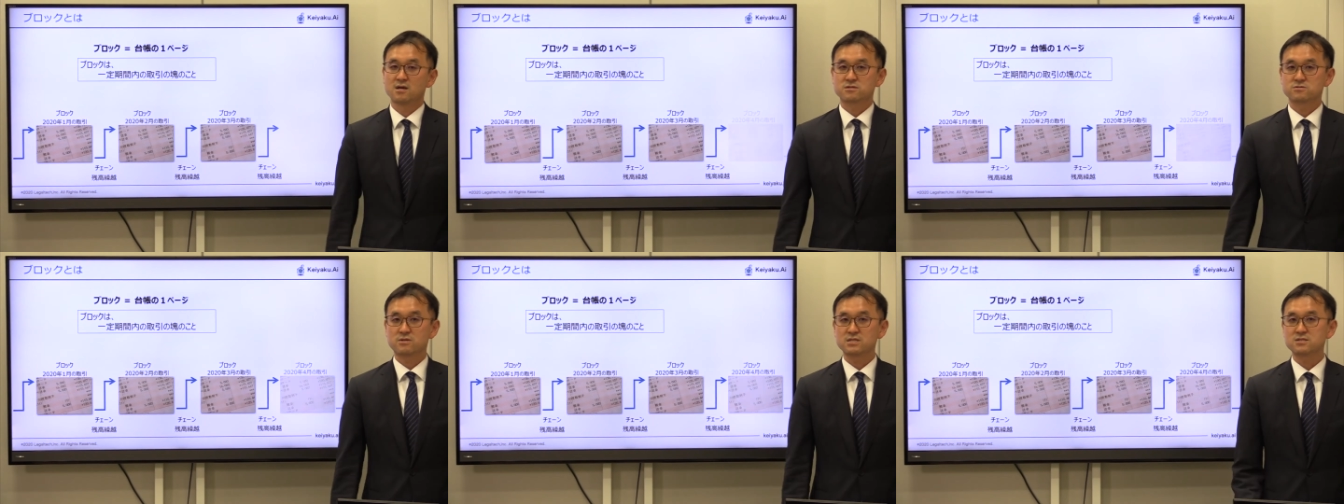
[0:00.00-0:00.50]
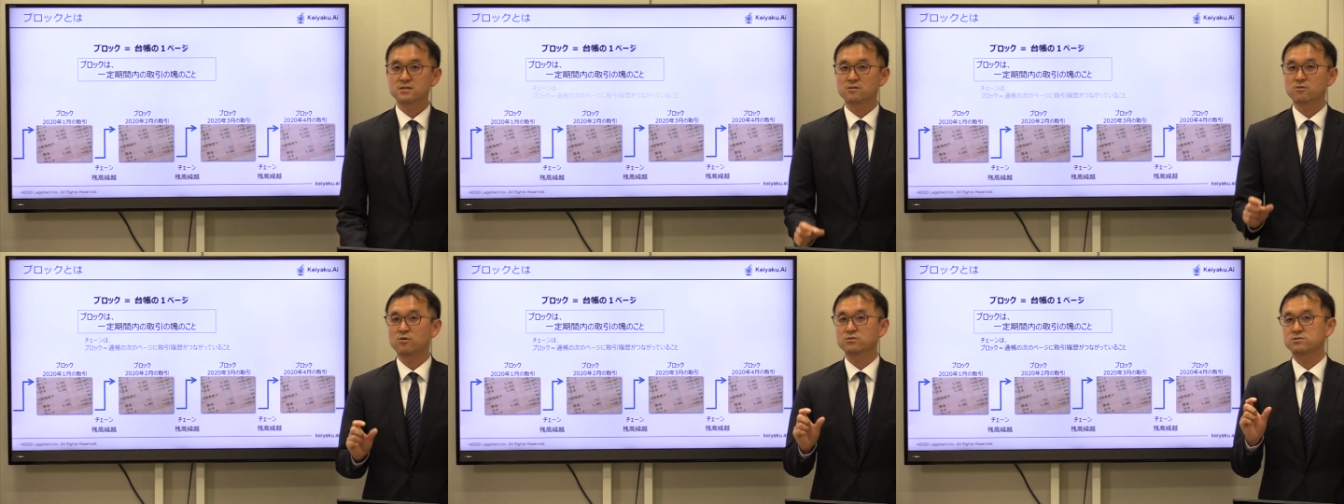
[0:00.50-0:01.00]
それぞれ
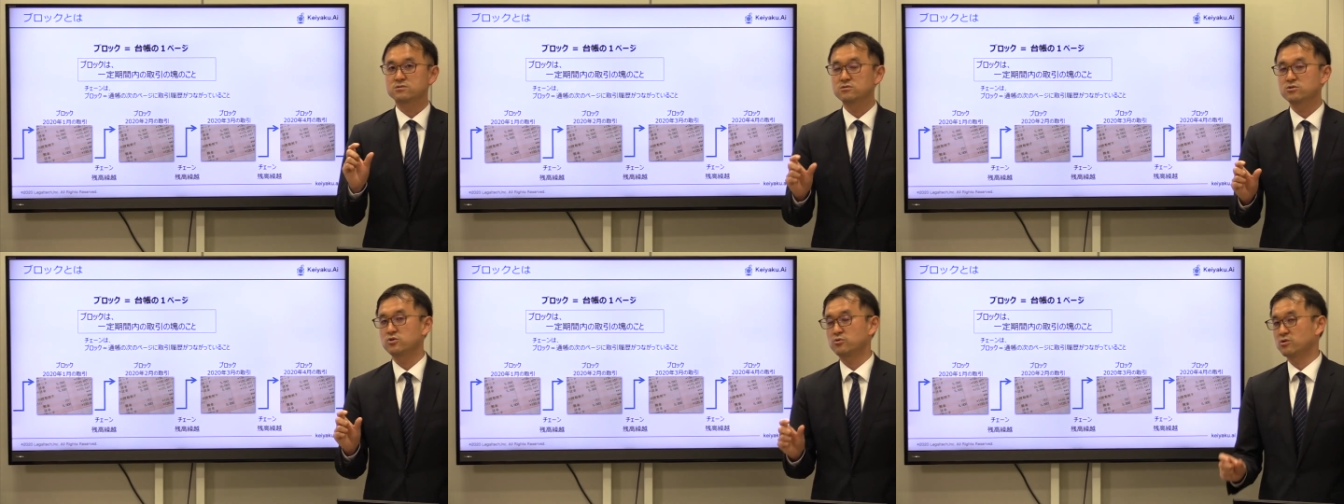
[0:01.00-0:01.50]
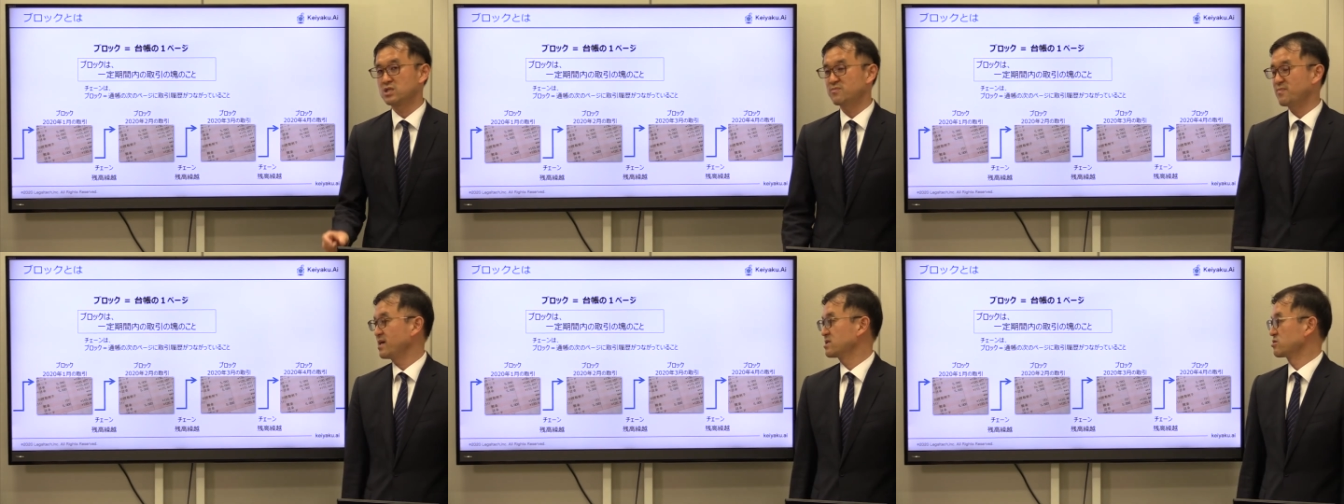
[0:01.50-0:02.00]
の通帳のいち
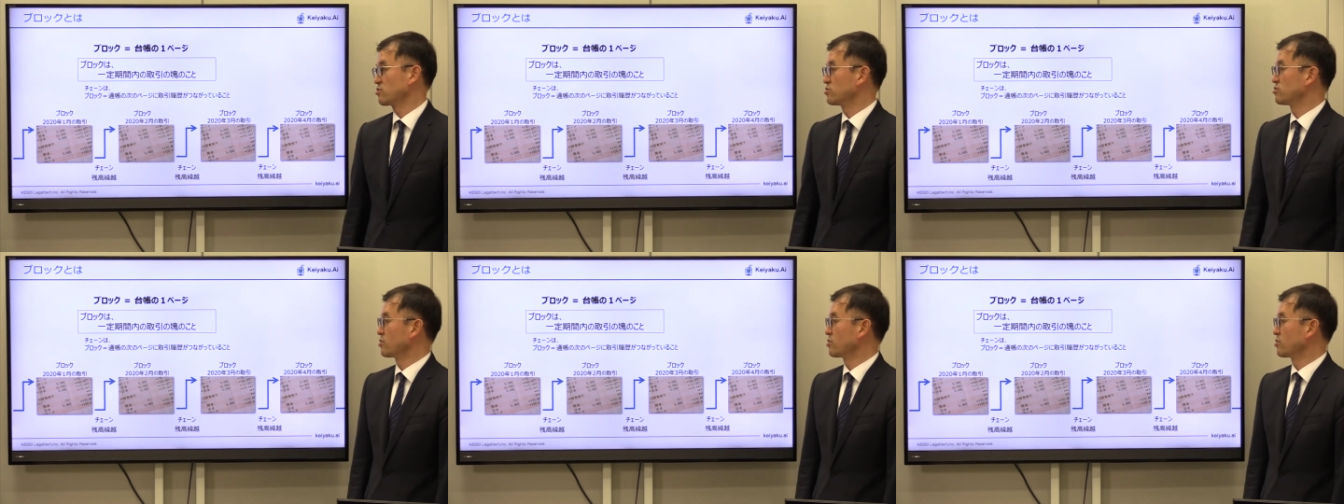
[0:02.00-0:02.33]
ページとい